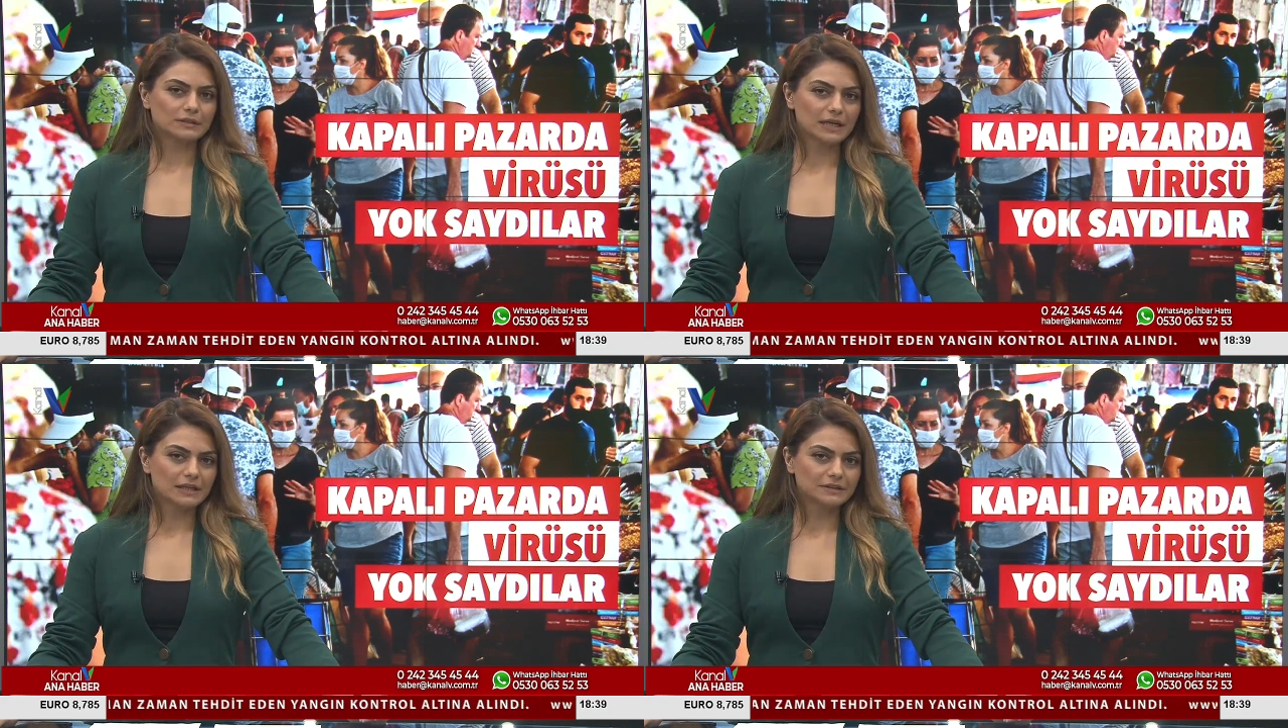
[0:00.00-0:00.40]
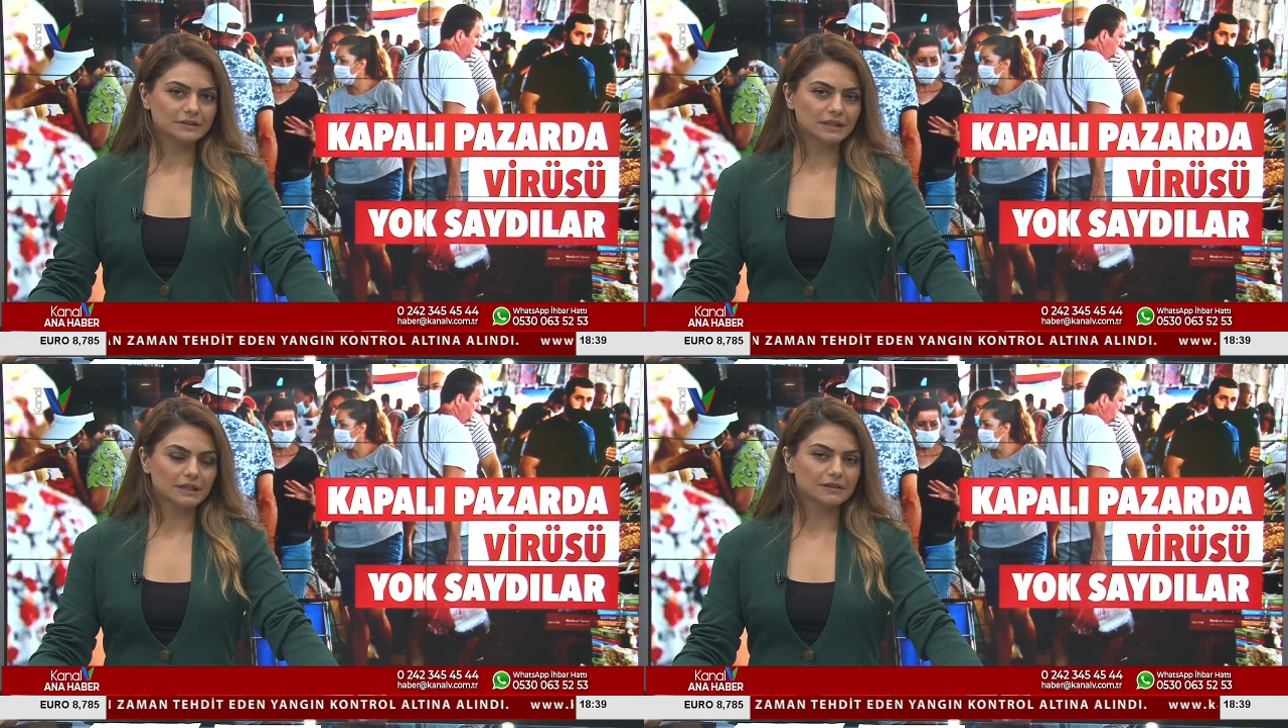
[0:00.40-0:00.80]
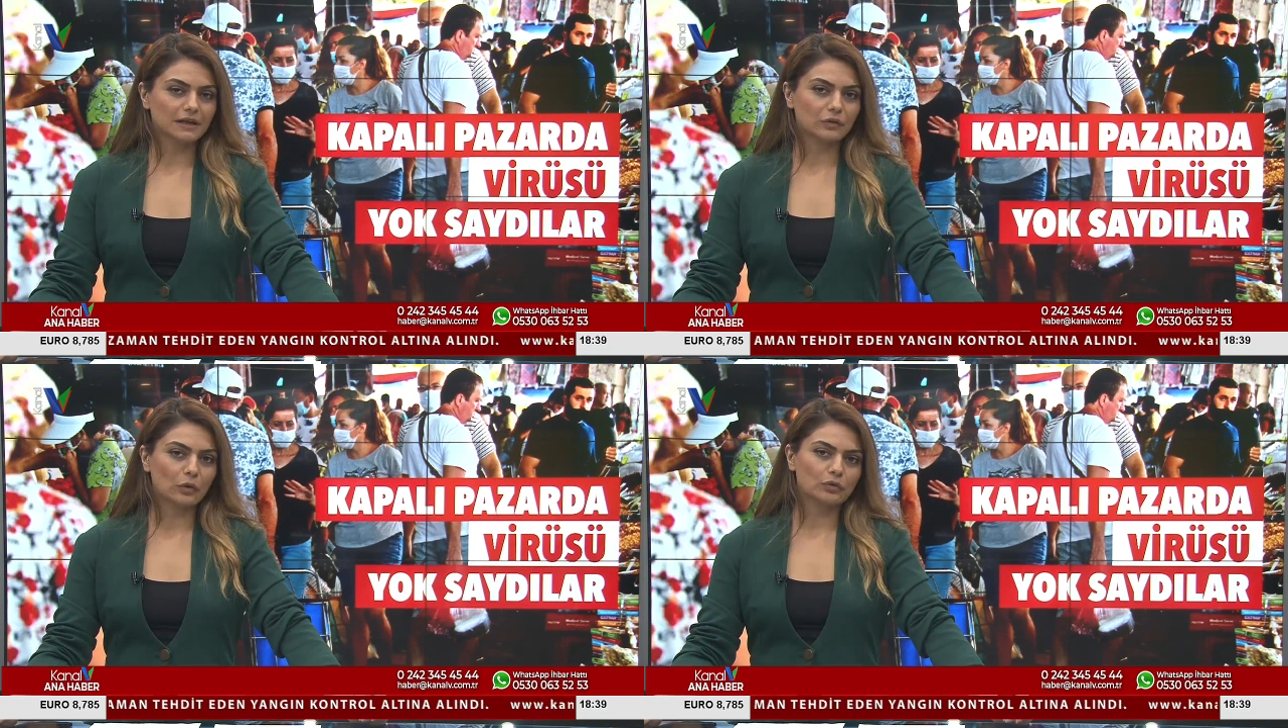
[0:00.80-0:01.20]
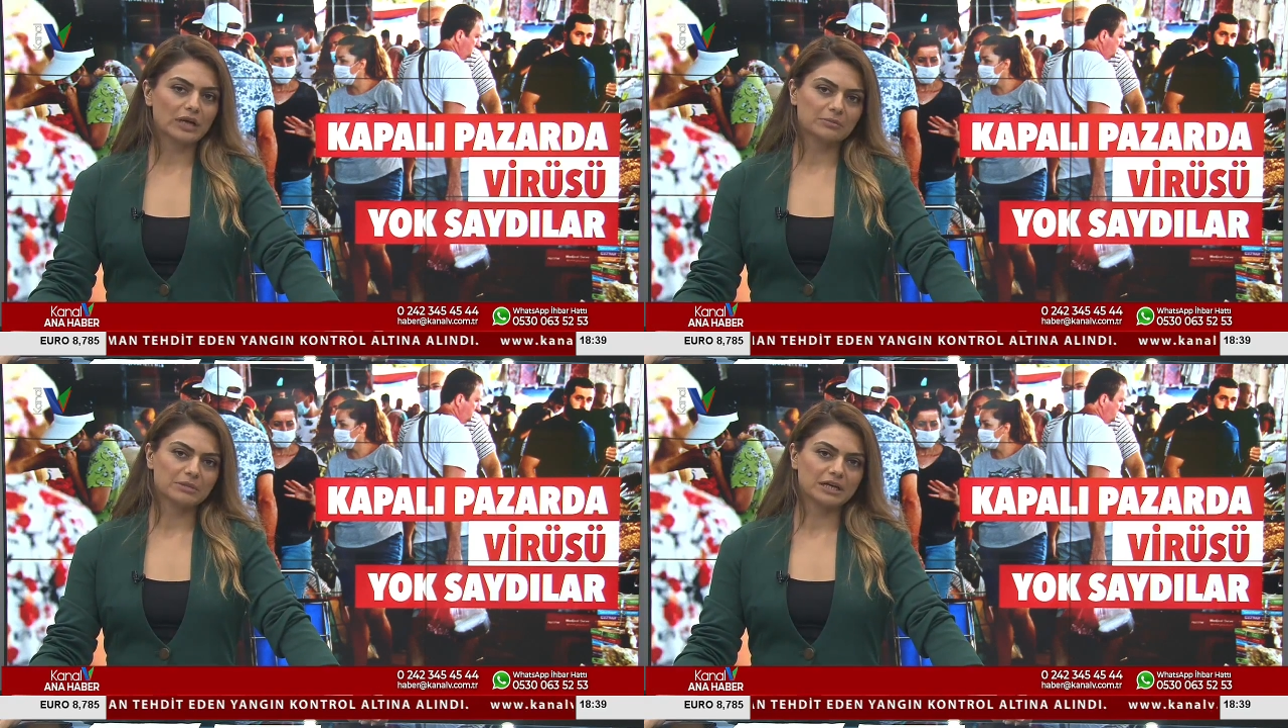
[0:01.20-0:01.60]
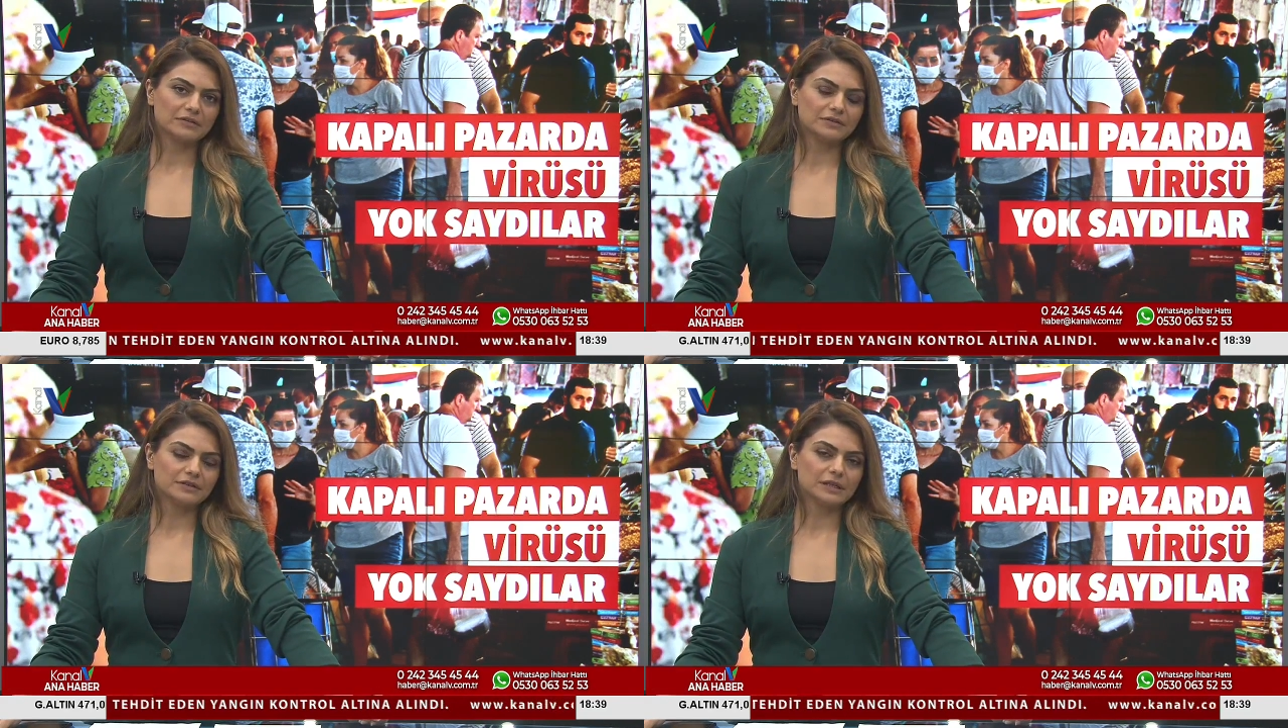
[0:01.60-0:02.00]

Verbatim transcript: uygular, alınan önlemler,